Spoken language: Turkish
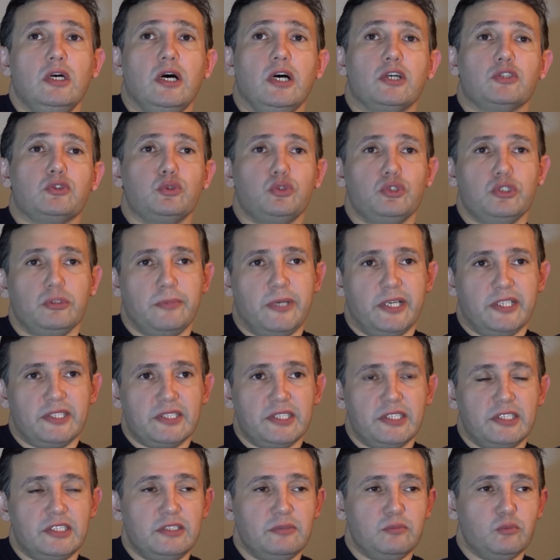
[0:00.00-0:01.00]
Az önce
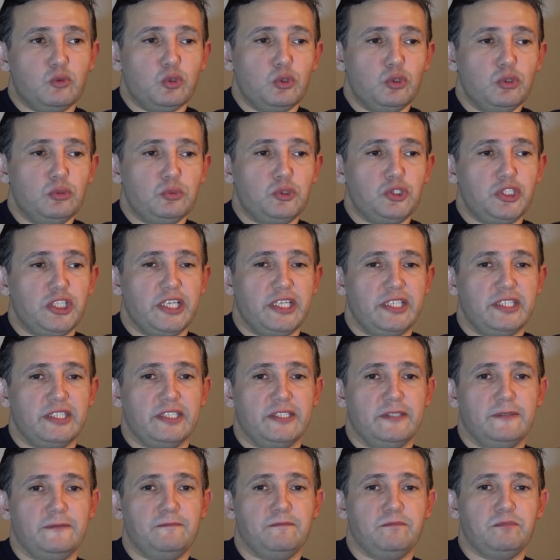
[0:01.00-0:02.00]
bahsettiğim Tulum
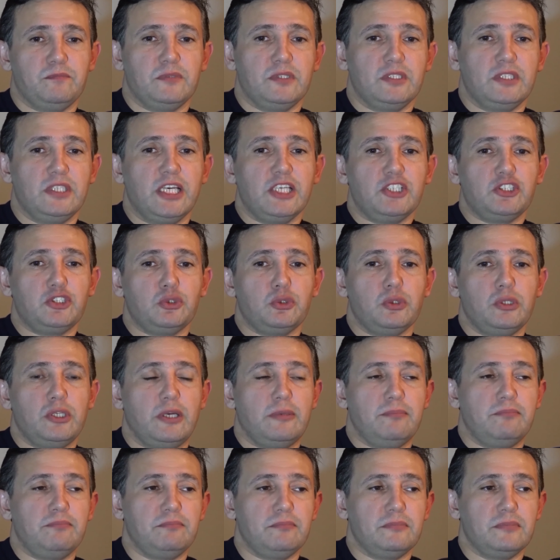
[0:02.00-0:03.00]
şehri, geç
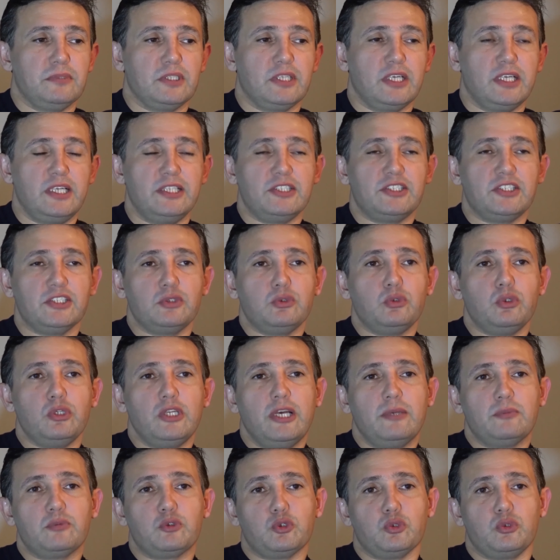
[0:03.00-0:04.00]
dönem, klasik
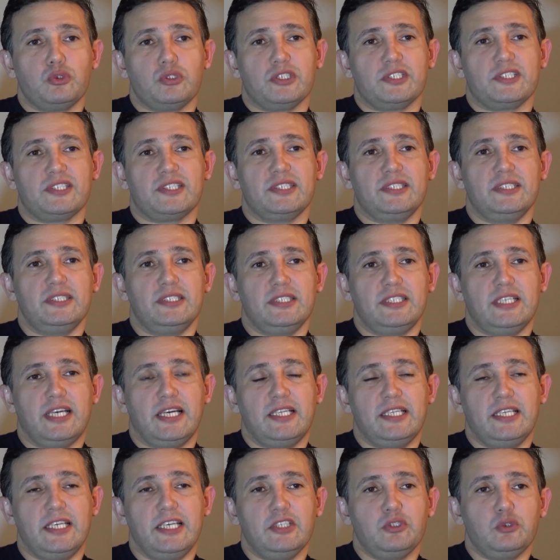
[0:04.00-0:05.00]
dönem sonrası,
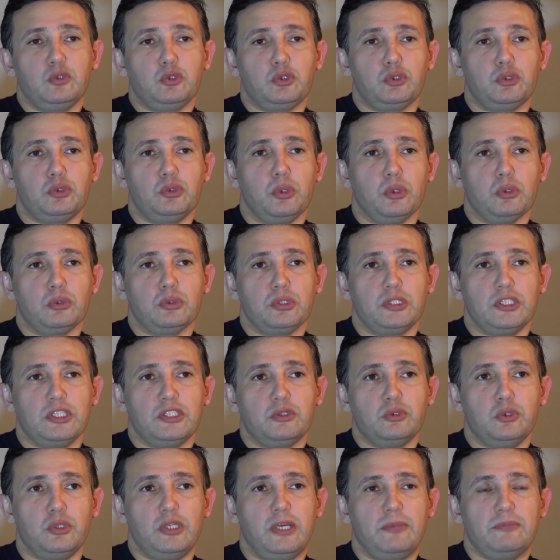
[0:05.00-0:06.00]
yani en güçlü
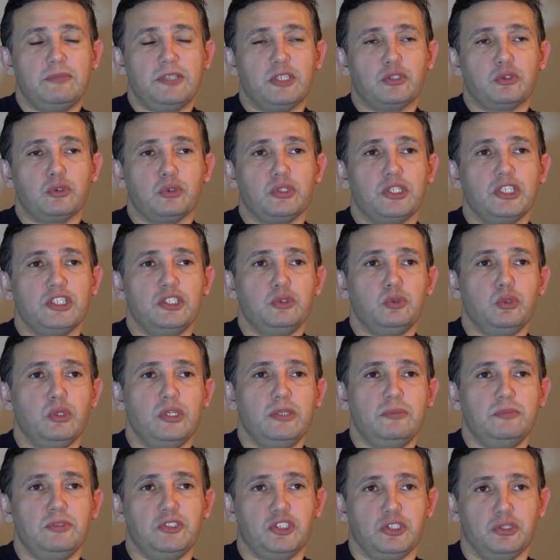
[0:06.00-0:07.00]
oldukları dönemden sonraki
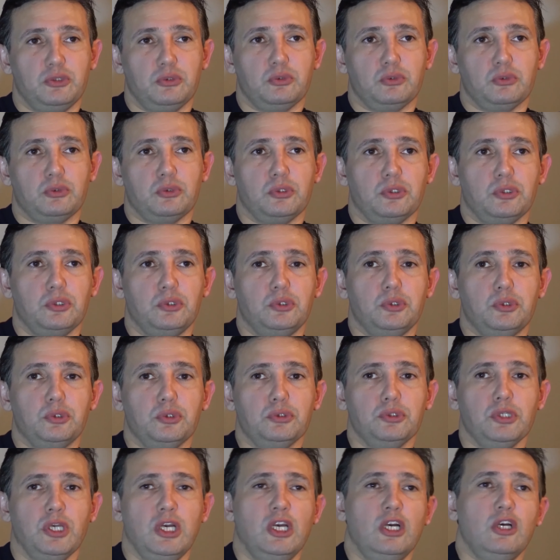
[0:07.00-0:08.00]
dönem için
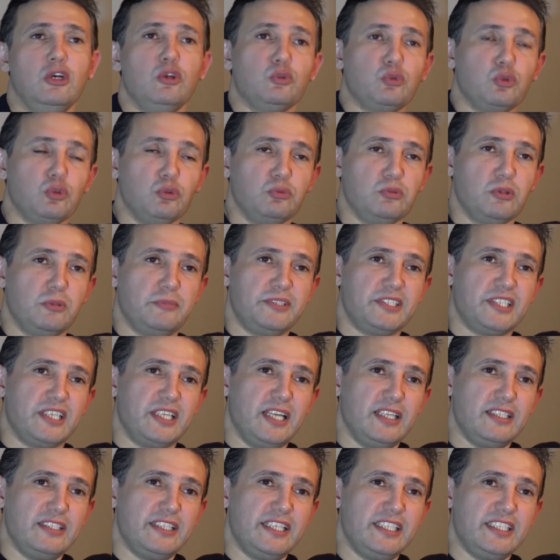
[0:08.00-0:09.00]
söylüyoruz. Tulum'da
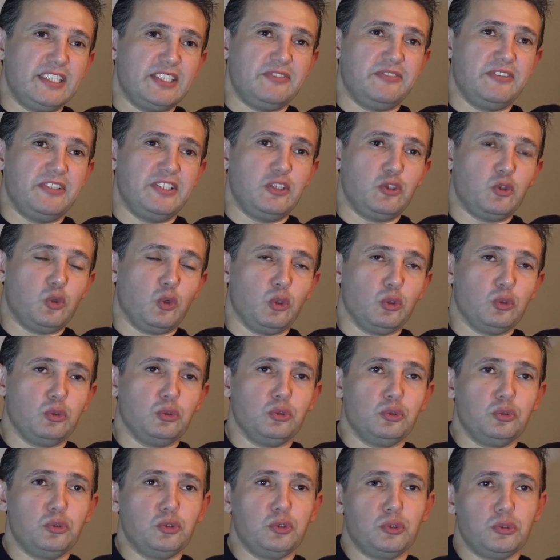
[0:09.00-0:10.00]
mesela deniz feneri
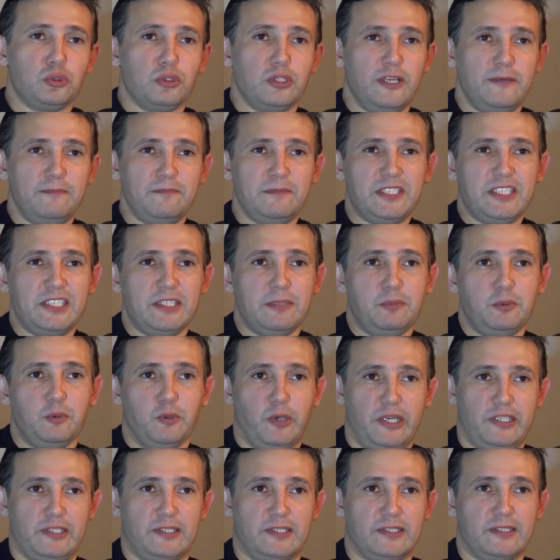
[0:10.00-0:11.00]
olduğu düşünülen bir yapı
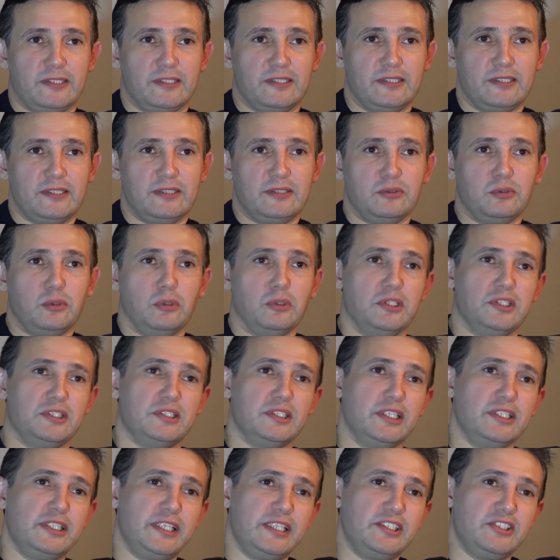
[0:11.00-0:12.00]
var.
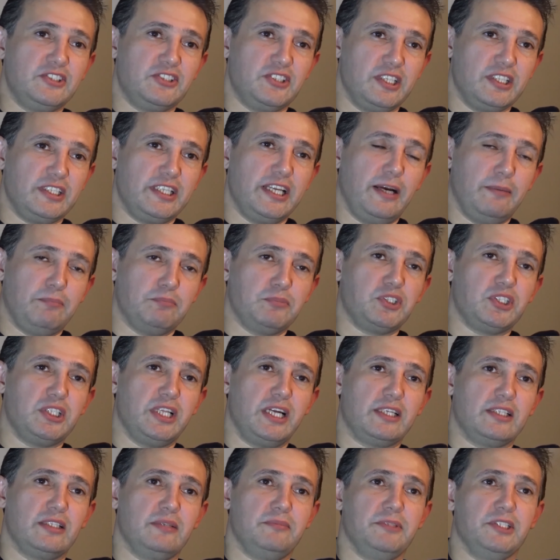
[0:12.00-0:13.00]
Dolayısıyla denizcilikte
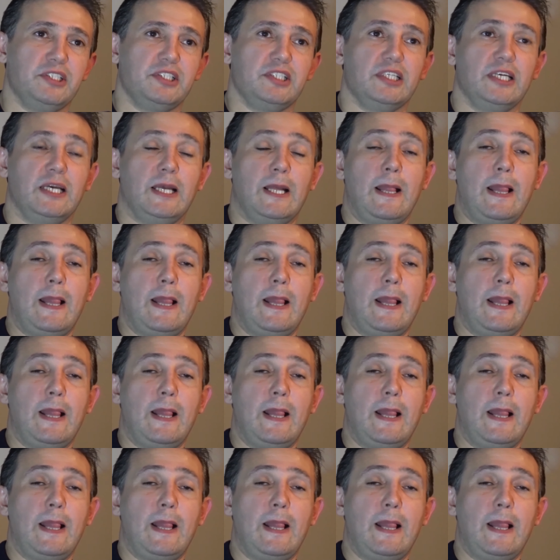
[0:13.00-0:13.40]
yapmışlar demek.